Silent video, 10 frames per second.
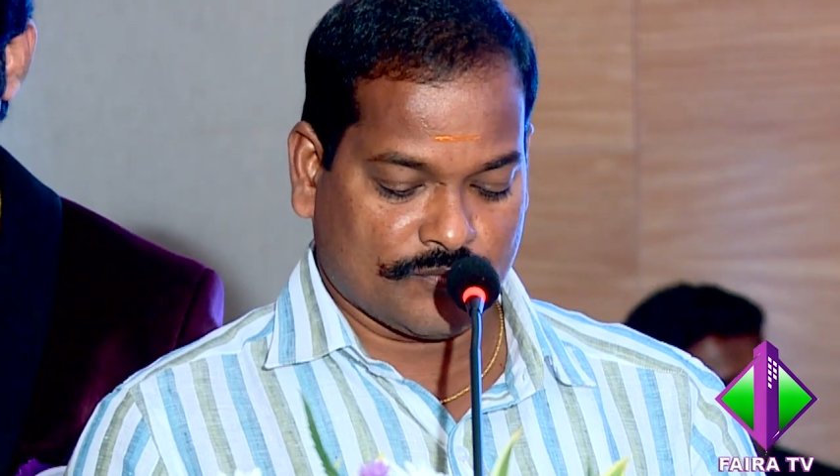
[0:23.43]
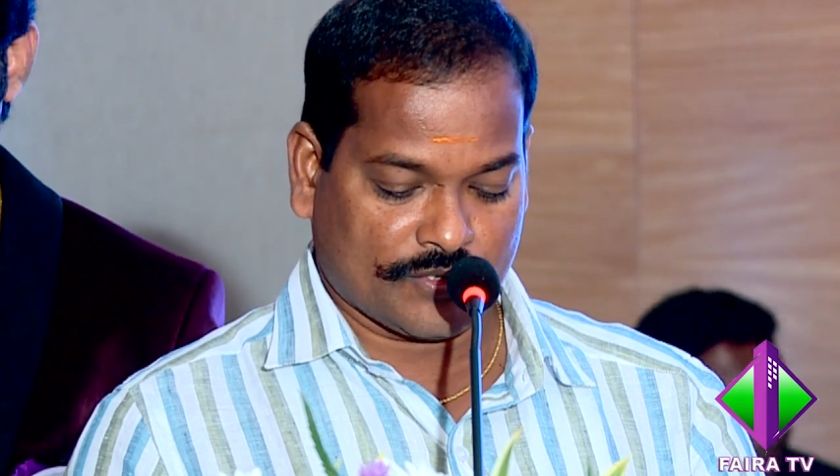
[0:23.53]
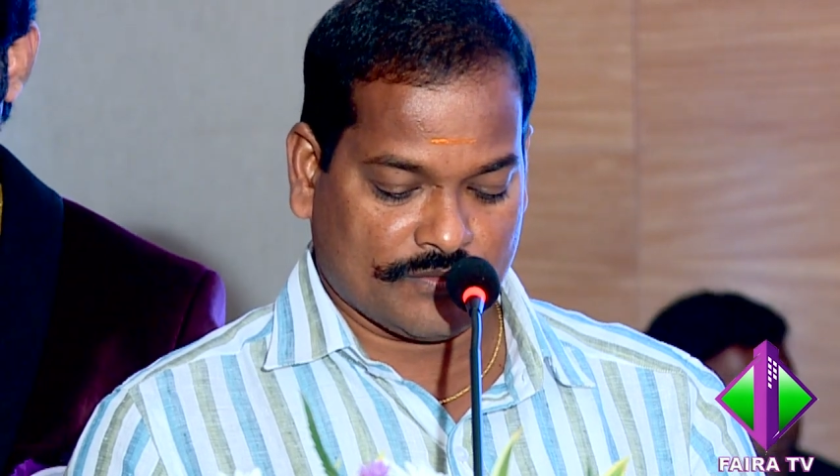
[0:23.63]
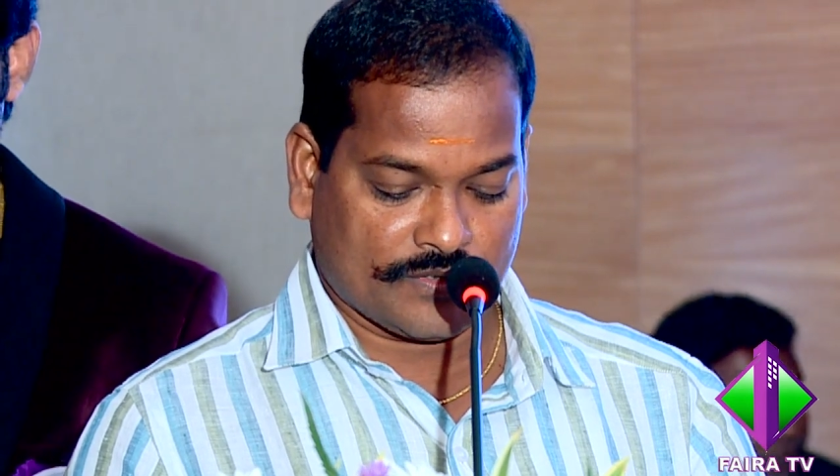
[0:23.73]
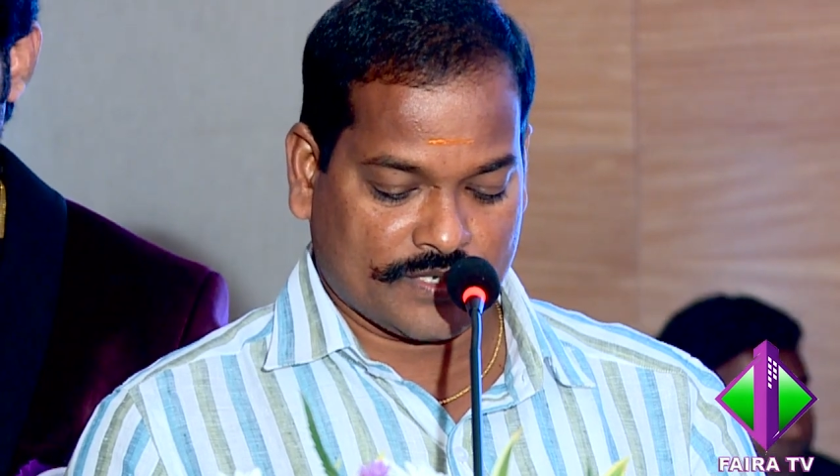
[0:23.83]

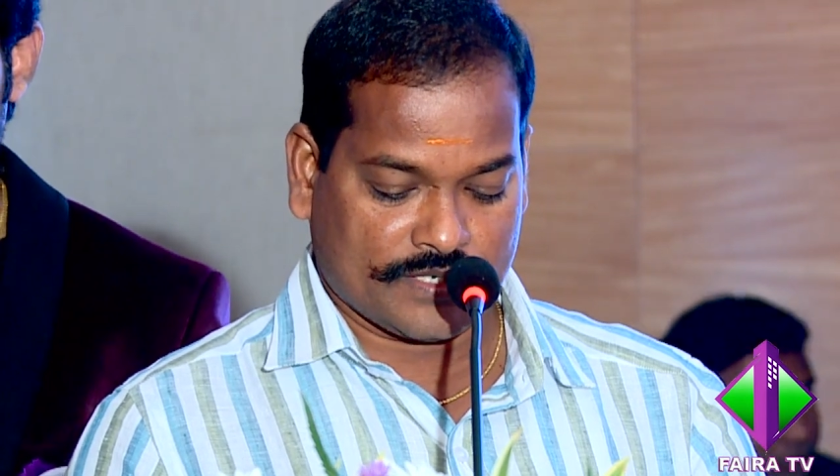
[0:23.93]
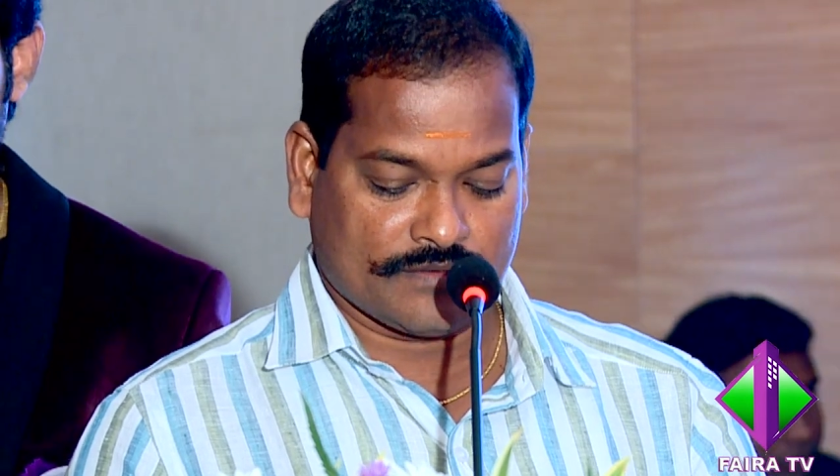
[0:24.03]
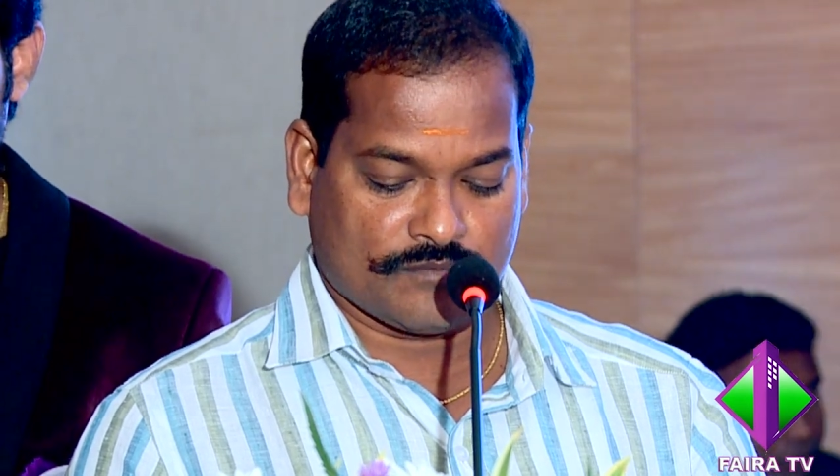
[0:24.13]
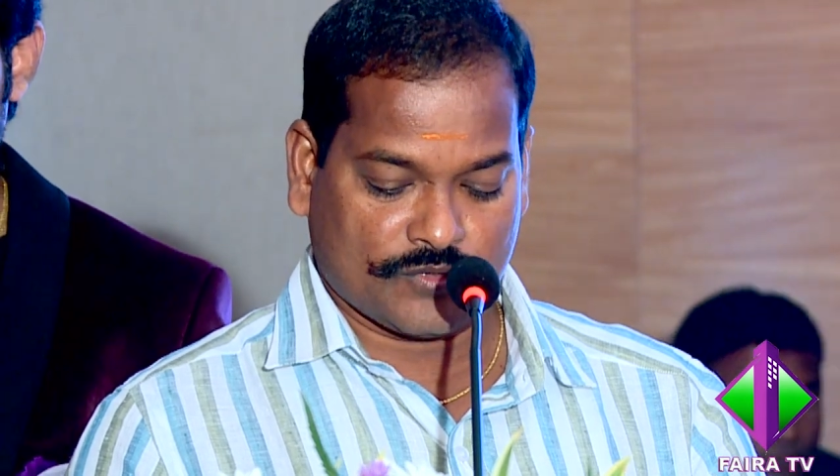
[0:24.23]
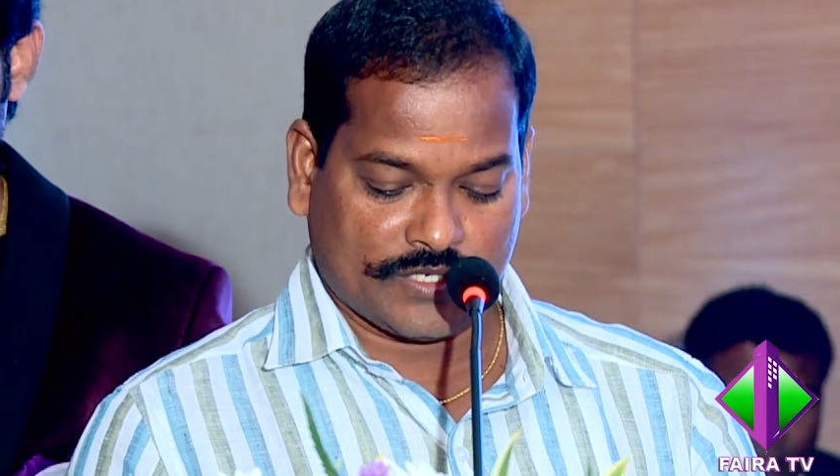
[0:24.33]
முனைவரின்
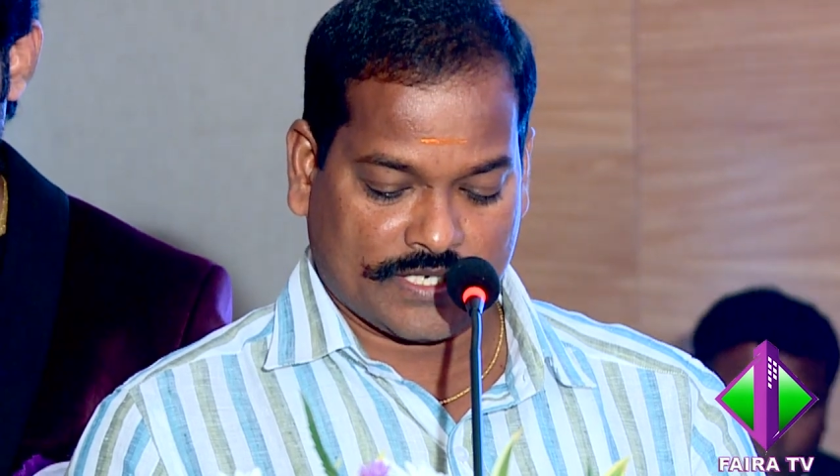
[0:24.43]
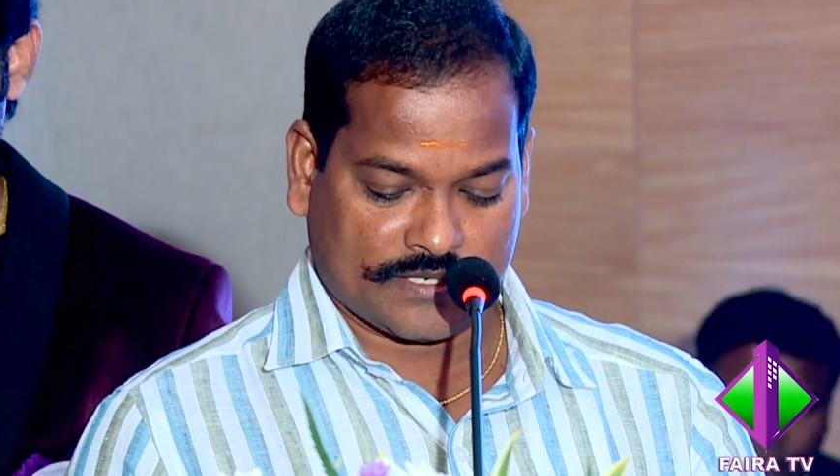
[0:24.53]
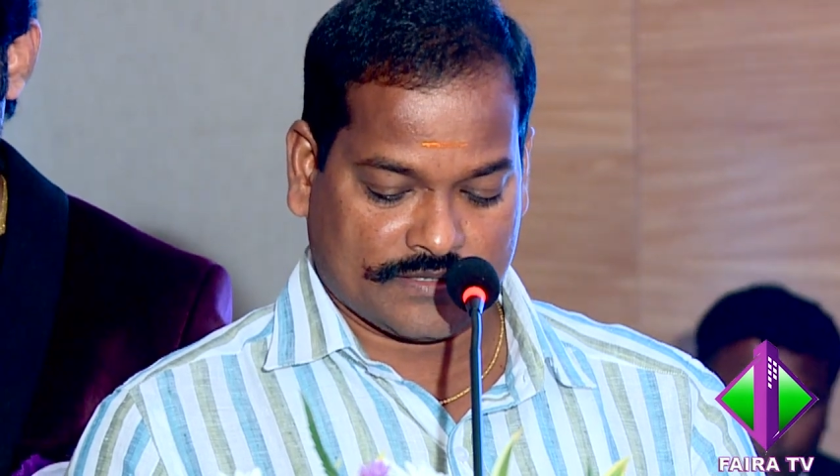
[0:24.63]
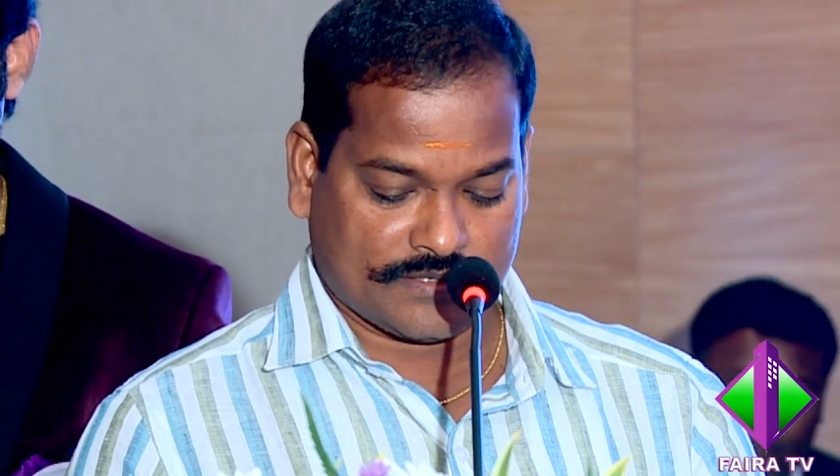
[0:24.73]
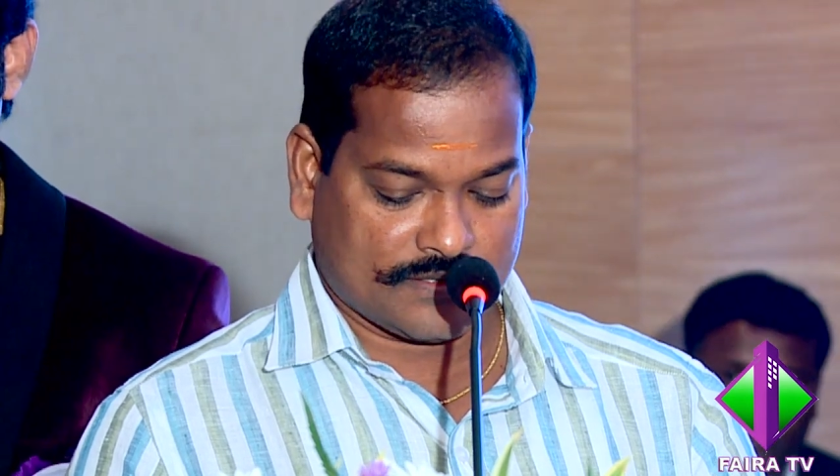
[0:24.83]

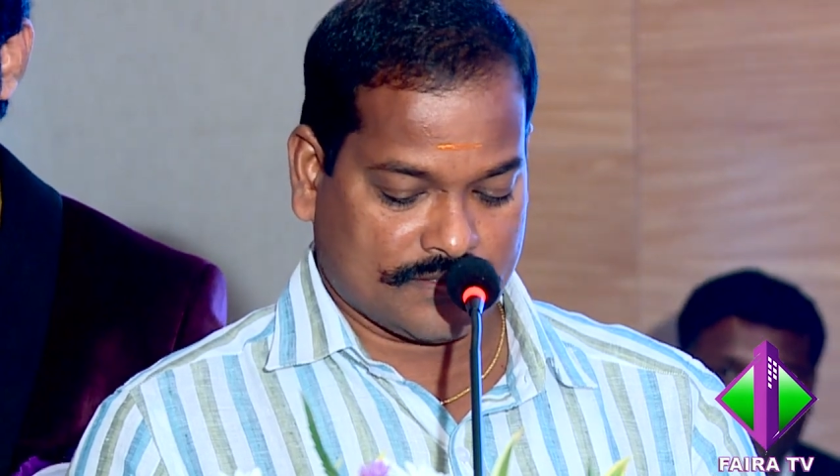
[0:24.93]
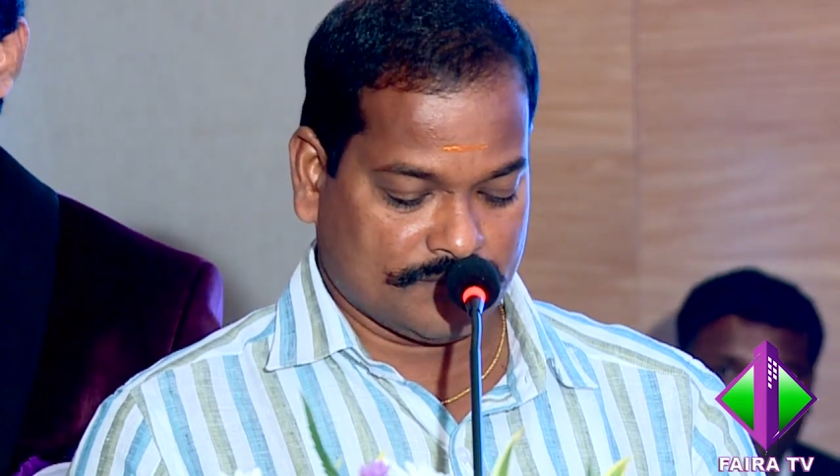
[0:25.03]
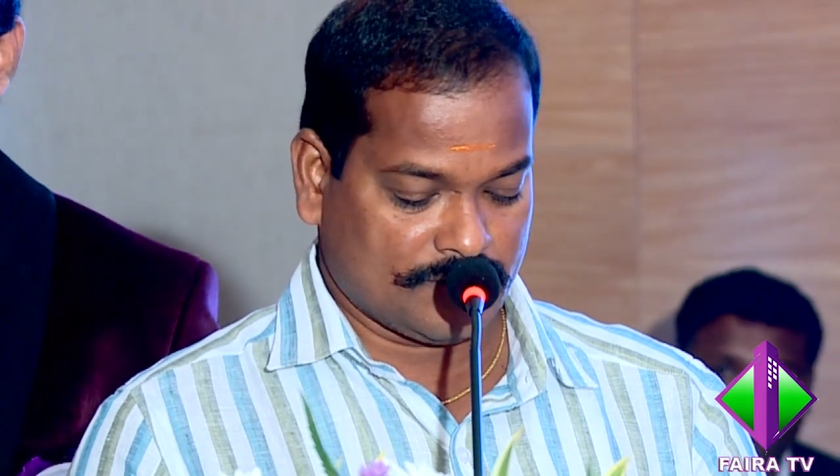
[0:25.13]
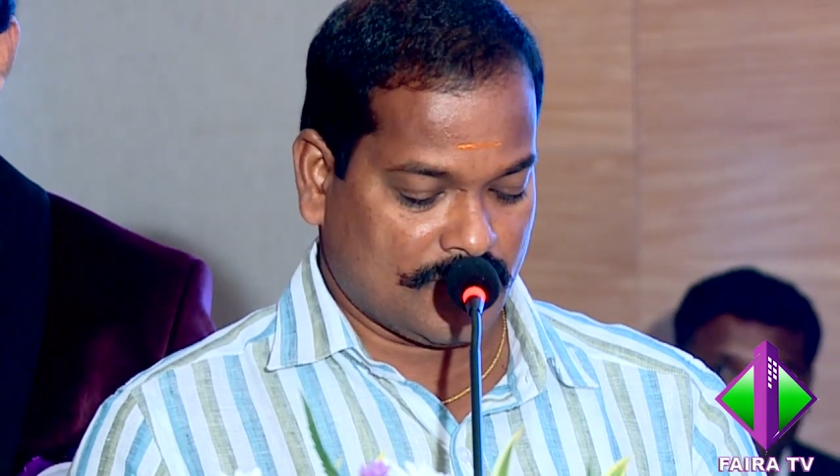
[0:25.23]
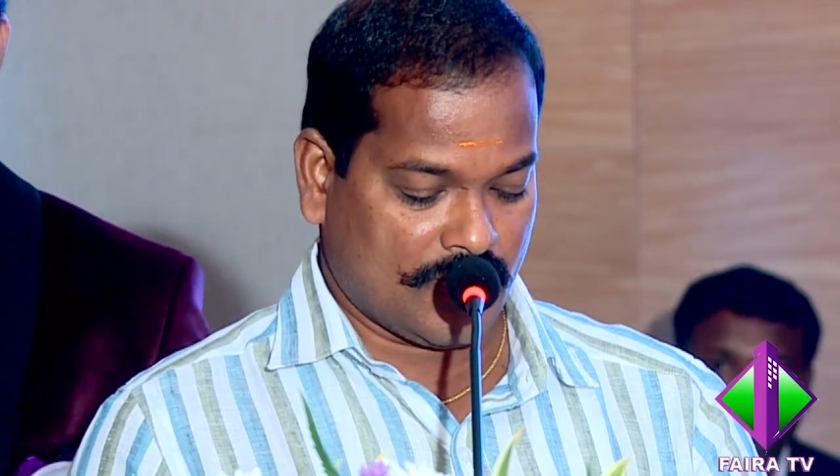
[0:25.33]
முன்னேற்றத்திற்கும்